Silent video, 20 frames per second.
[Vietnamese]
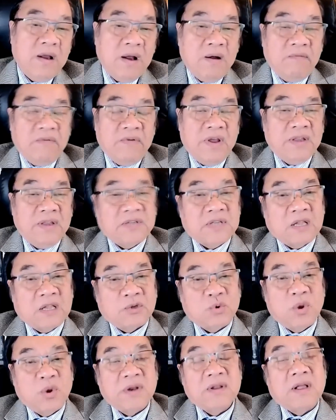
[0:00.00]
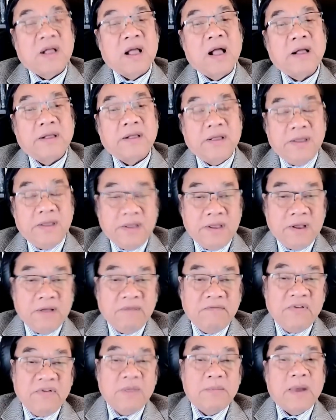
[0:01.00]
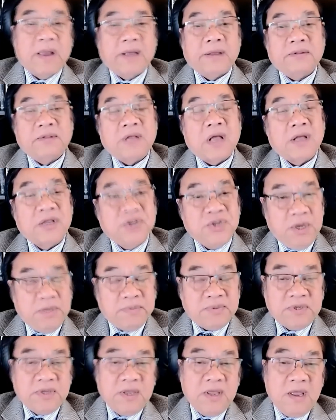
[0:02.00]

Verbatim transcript: uh, về sản xuất các cái uh, vi mạch các chips